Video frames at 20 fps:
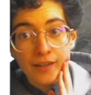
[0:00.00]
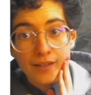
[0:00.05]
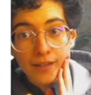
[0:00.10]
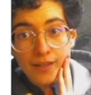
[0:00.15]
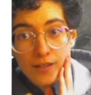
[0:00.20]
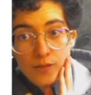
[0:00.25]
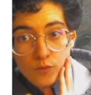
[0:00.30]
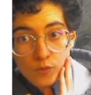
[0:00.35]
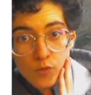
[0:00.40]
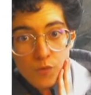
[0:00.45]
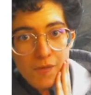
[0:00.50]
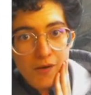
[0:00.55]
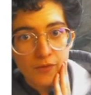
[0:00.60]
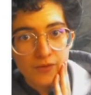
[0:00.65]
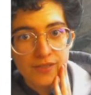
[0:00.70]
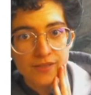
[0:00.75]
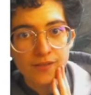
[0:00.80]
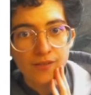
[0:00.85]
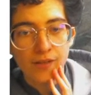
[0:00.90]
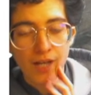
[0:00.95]
Et du coup, bah, en
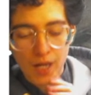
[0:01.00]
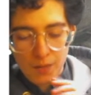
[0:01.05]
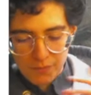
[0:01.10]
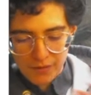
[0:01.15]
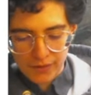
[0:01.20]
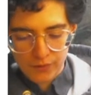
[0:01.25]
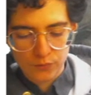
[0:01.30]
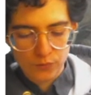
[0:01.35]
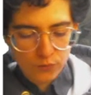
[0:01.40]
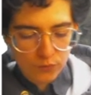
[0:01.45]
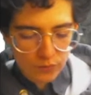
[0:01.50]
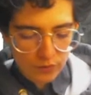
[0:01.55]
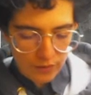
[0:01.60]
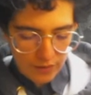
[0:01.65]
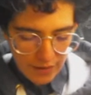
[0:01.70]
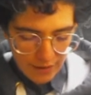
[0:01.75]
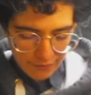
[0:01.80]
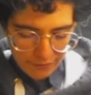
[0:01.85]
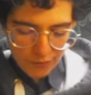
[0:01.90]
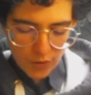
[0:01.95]
disant, ah bah du coup,
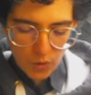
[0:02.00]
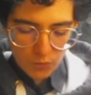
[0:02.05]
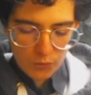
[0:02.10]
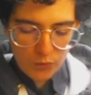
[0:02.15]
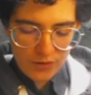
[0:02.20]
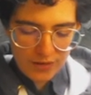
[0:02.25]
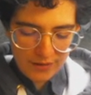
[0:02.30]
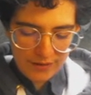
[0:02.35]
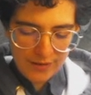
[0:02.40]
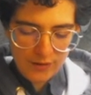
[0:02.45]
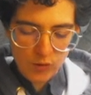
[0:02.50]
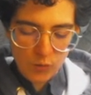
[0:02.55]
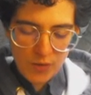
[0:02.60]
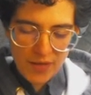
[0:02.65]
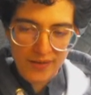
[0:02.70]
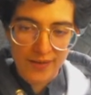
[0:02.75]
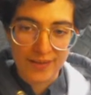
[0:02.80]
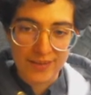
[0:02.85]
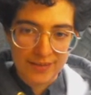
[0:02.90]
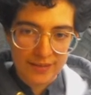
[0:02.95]
la forme de cette
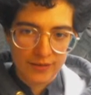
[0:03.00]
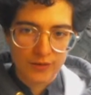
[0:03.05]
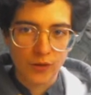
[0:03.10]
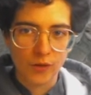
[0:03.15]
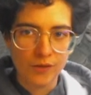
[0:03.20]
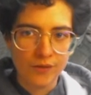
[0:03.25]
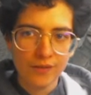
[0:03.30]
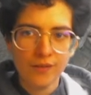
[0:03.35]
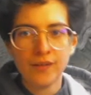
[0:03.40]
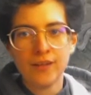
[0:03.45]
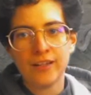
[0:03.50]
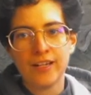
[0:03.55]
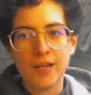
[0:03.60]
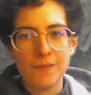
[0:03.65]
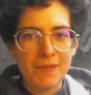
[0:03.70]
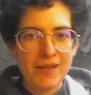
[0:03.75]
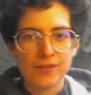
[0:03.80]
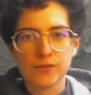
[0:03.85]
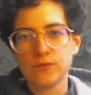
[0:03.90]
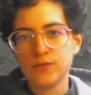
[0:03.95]
exoplanète s'étend, la
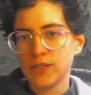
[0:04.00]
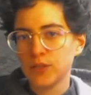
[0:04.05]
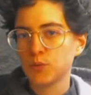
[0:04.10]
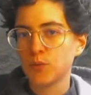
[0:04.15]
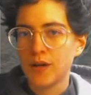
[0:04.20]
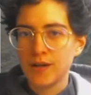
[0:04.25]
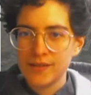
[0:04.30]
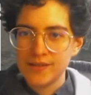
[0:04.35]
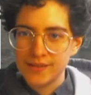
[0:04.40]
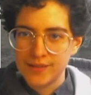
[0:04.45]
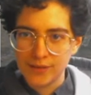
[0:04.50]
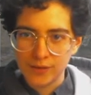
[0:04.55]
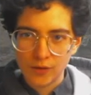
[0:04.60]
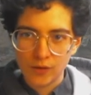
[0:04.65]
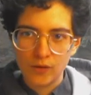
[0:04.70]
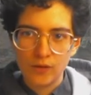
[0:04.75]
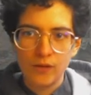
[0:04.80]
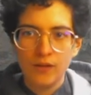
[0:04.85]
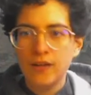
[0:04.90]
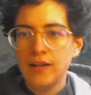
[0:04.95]
masse de l'étoile
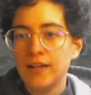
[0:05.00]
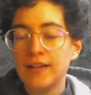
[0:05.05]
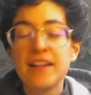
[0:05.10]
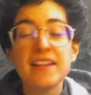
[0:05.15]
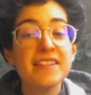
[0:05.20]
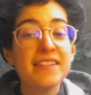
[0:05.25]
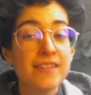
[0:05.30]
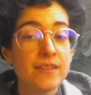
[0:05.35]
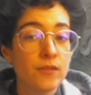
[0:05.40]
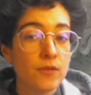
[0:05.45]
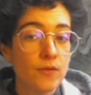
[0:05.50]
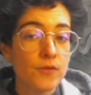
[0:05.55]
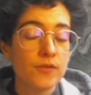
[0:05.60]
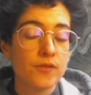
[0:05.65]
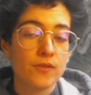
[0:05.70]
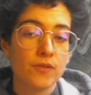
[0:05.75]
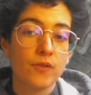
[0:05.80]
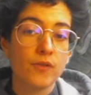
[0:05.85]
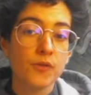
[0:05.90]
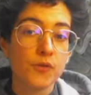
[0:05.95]
s'étend, la
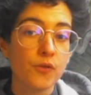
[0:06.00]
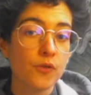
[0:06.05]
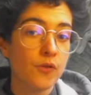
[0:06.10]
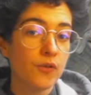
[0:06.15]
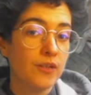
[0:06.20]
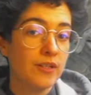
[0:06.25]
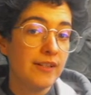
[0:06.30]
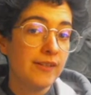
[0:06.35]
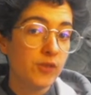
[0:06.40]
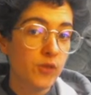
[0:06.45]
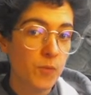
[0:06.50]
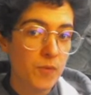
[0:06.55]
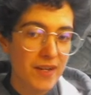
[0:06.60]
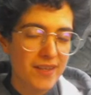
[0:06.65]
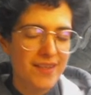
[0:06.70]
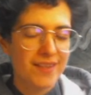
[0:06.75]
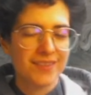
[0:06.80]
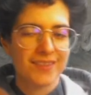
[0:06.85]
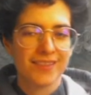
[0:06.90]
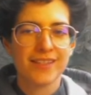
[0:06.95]
distance entre
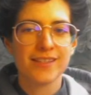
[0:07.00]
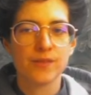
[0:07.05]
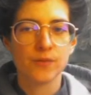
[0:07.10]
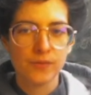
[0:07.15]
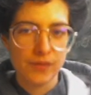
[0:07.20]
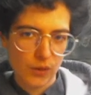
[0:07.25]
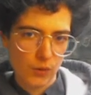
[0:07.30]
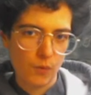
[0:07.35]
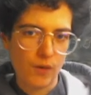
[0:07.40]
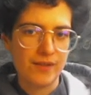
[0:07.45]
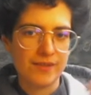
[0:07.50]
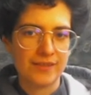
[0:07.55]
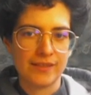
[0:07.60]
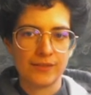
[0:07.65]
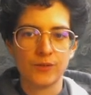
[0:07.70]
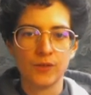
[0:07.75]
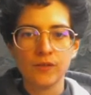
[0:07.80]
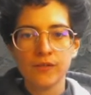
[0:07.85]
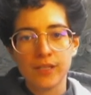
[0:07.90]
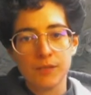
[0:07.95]
l'exoplanète et son étoile
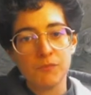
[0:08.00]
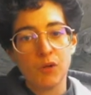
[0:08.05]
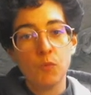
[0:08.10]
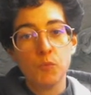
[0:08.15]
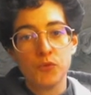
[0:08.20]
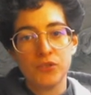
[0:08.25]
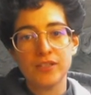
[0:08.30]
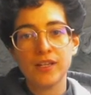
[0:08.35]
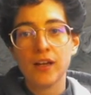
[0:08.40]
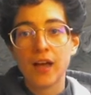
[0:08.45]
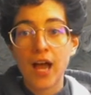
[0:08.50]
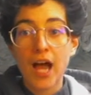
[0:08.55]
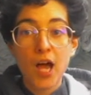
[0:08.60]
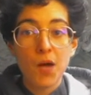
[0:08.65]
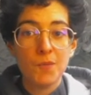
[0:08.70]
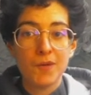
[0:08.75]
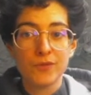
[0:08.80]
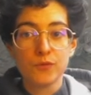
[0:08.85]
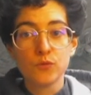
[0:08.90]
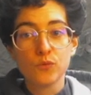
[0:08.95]
s'étend, et eh ben on peut dire,
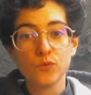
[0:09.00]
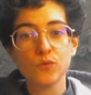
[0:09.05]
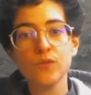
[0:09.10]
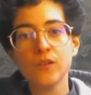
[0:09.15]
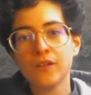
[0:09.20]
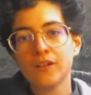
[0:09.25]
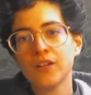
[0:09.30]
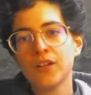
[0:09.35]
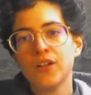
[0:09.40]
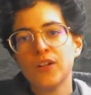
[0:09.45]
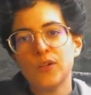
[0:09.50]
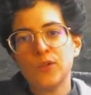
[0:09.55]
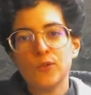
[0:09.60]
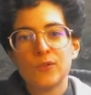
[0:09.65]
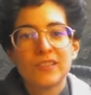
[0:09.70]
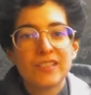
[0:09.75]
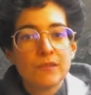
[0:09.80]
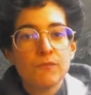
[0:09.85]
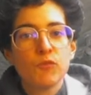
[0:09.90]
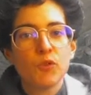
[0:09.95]
ah bah du coup,
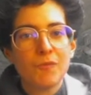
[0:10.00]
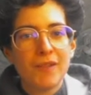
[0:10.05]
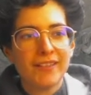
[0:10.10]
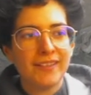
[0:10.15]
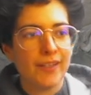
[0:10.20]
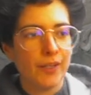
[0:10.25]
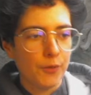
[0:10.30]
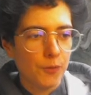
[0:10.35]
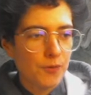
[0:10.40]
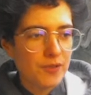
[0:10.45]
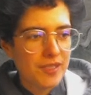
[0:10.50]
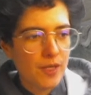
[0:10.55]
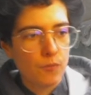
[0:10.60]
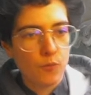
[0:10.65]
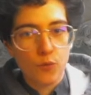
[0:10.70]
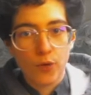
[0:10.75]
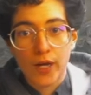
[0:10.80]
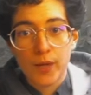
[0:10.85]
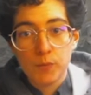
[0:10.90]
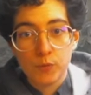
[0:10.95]
le type de matériau, ça
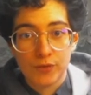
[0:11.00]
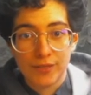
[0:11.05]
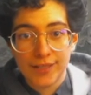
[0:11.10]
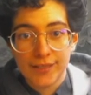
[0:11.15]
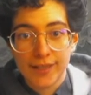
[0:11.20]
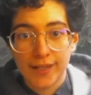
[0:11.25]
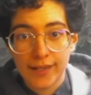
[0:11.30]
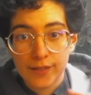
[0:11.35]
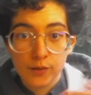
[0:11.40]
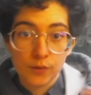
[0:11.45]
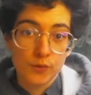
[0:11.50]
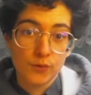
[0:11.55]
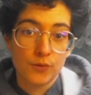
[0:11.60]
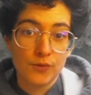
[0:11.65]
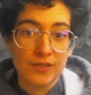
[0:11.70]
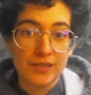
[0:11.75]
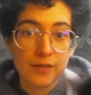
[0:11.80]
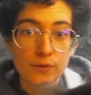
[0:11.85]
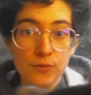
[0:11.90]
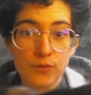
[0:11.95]
pourrait peut-être être
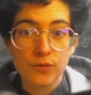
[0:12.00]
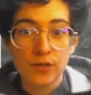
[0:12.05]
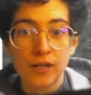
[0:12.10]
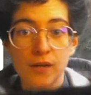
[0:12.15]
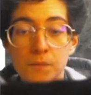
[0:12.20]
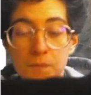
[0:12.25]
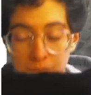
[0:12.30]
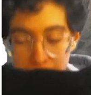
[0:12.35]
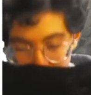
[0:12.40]
ceci ou cela.